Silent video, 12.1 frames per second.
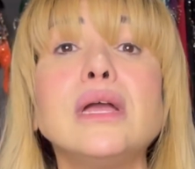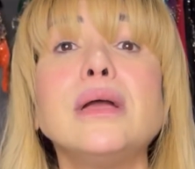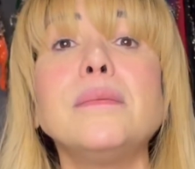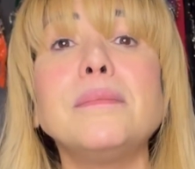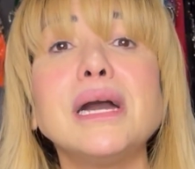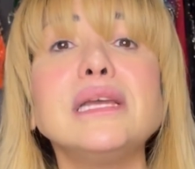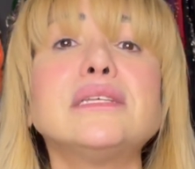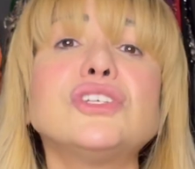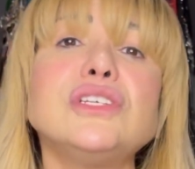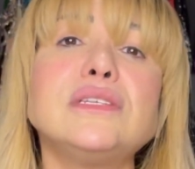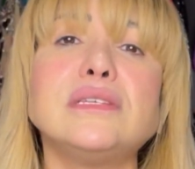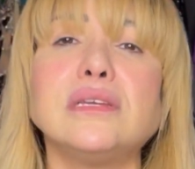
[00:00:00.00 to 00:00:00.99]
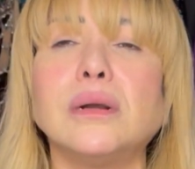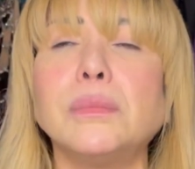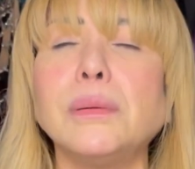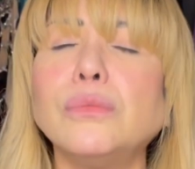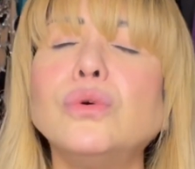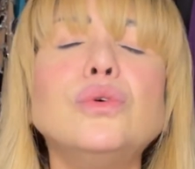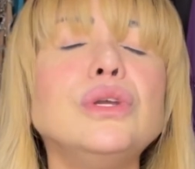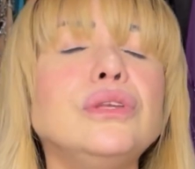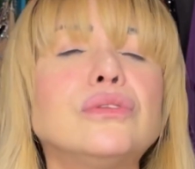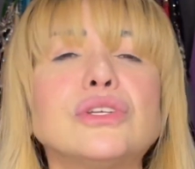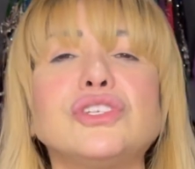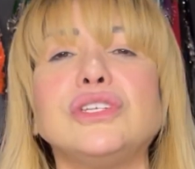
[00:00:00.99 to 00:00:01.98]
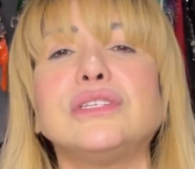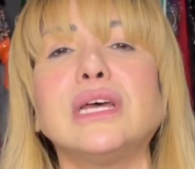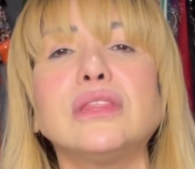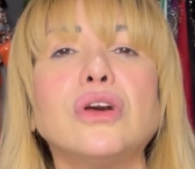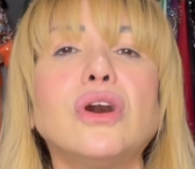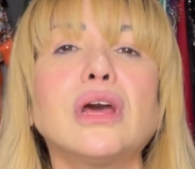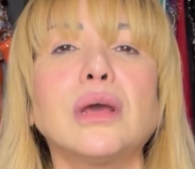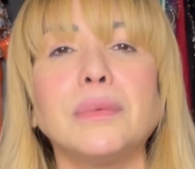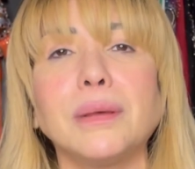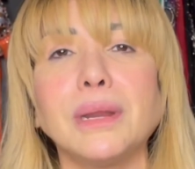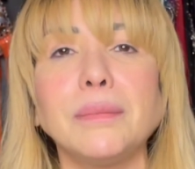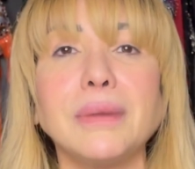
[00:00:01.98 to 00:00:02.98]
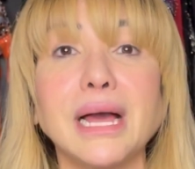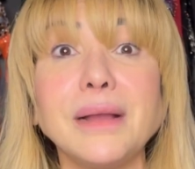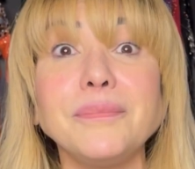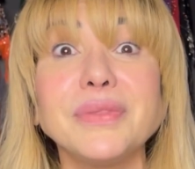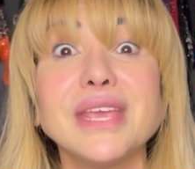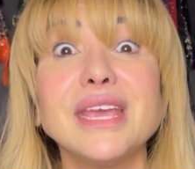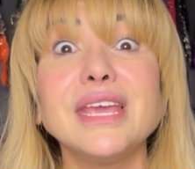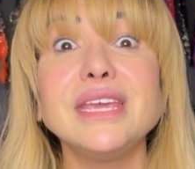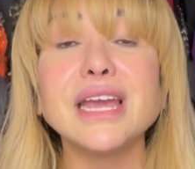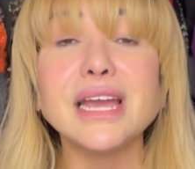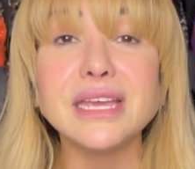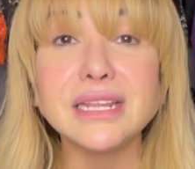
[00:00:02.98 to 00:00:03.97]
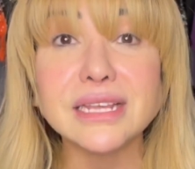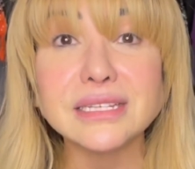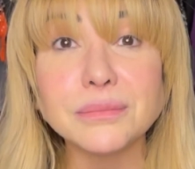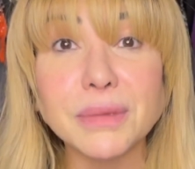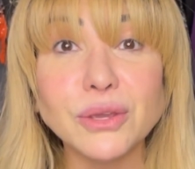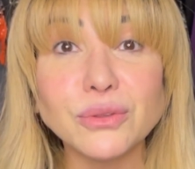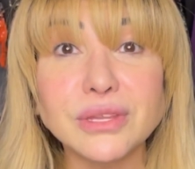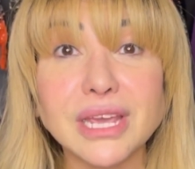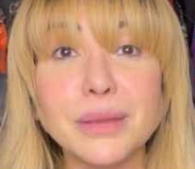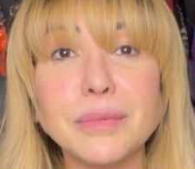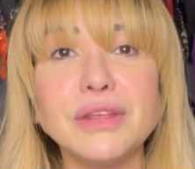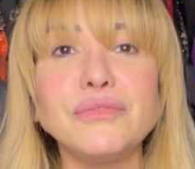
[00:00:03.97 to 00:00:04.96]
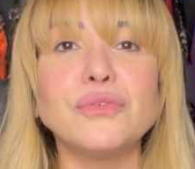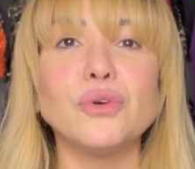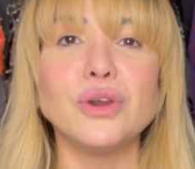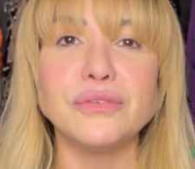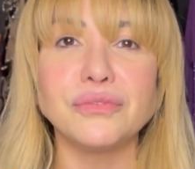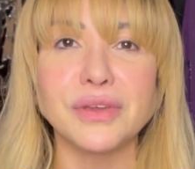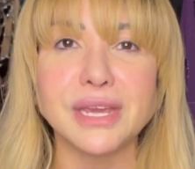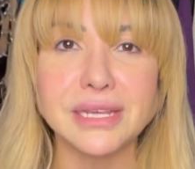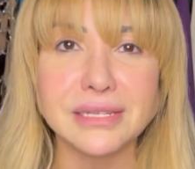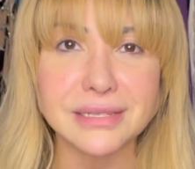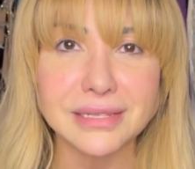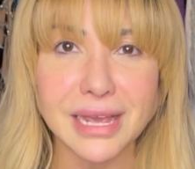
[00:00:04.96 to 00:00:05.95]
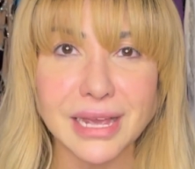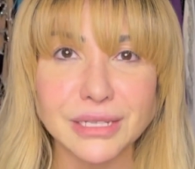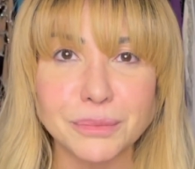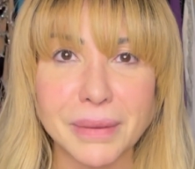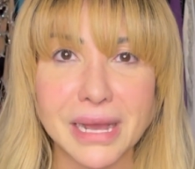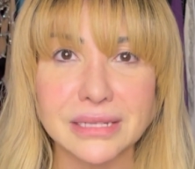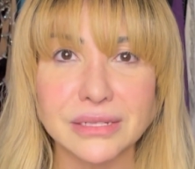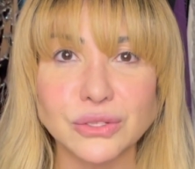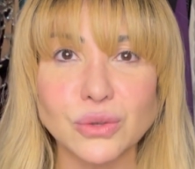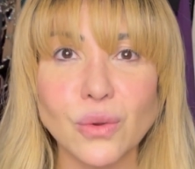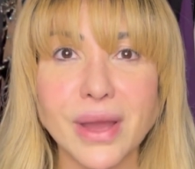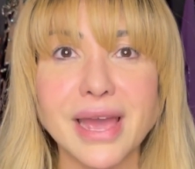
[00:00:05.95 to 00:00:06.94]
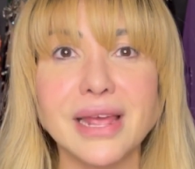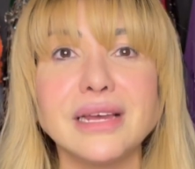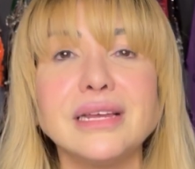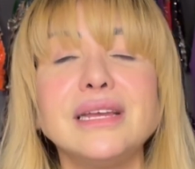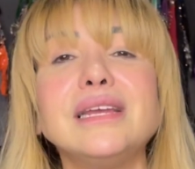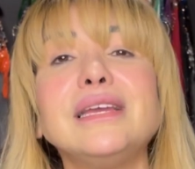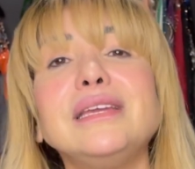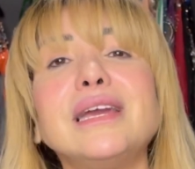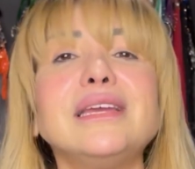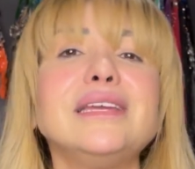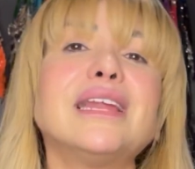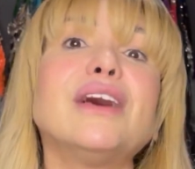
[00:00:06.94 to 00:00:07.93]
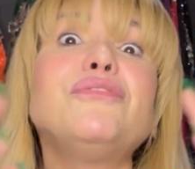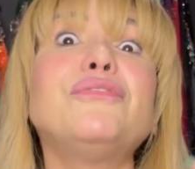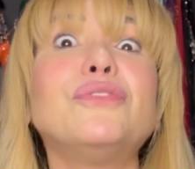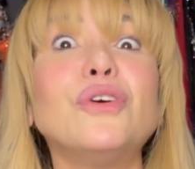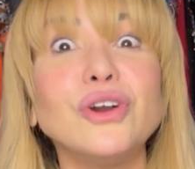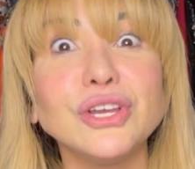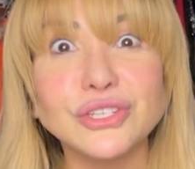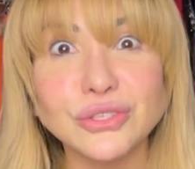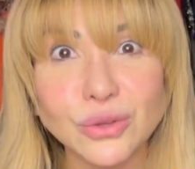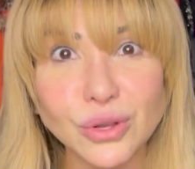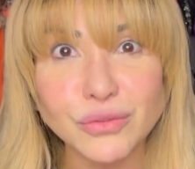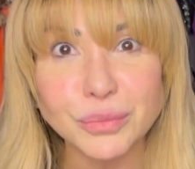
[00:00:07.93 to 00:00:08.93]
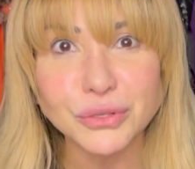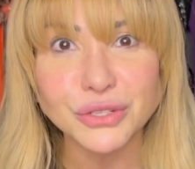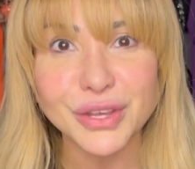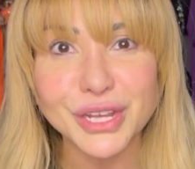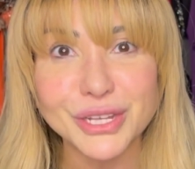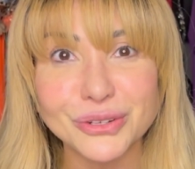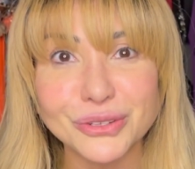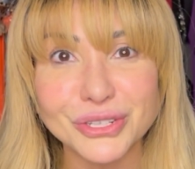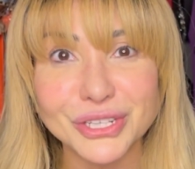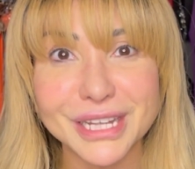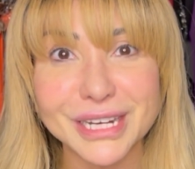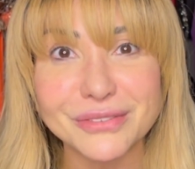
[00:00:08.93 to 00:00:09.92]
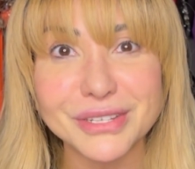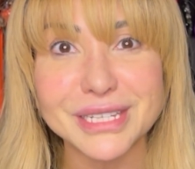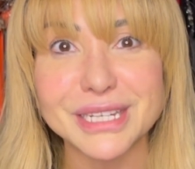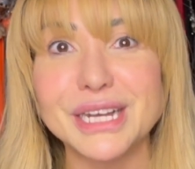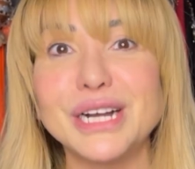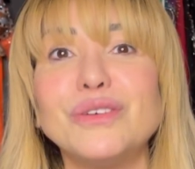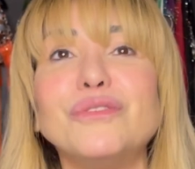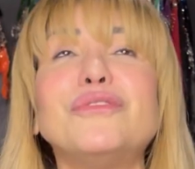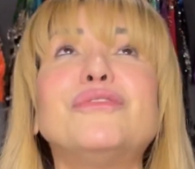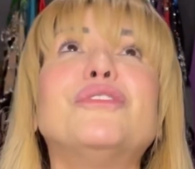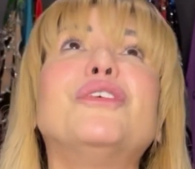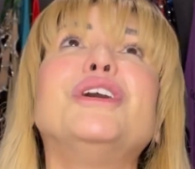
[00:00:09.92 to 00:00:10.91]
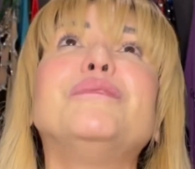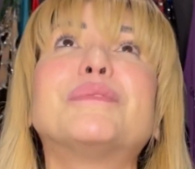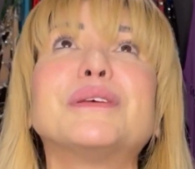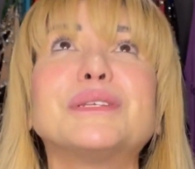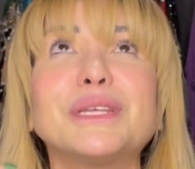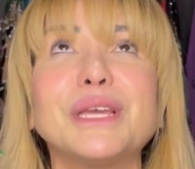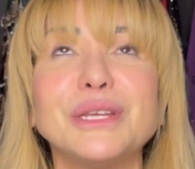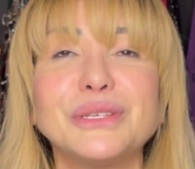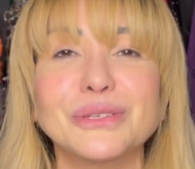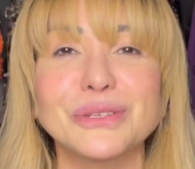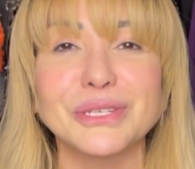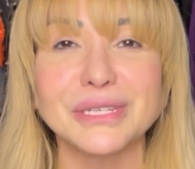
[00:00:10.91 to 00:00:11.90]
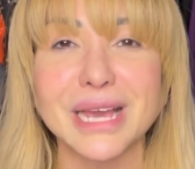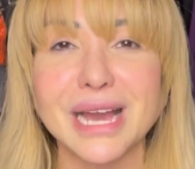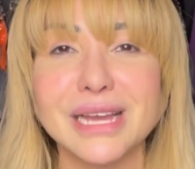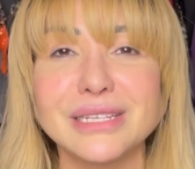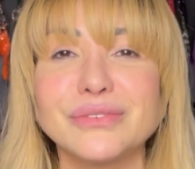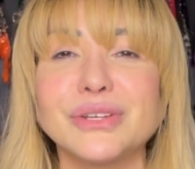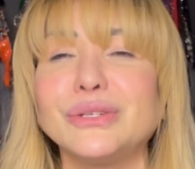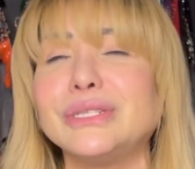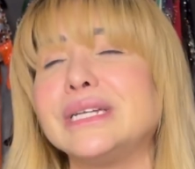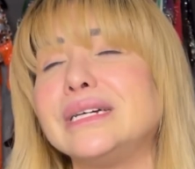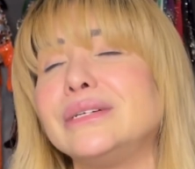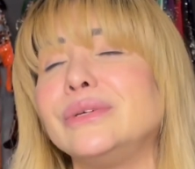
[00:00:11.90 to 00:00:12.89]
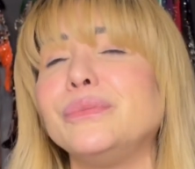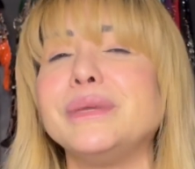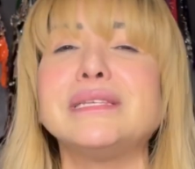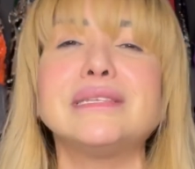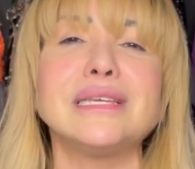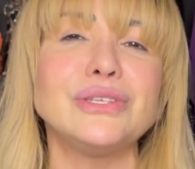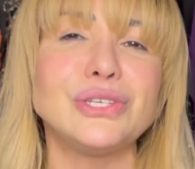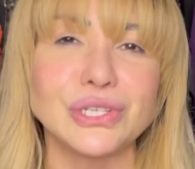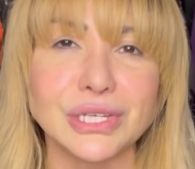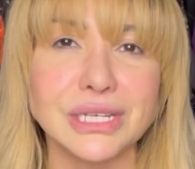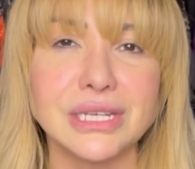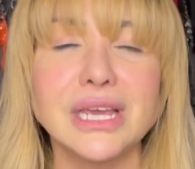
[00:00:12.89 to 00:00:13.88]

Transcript: mas a gente se ama muito, a gente se adora, blá blá blá". E aí nesse meio termo ele foi fez as pazes com ela e aí ela foi de novo para os veículos de televisão, foi para as redes sociais e falou: não, eu me excedi,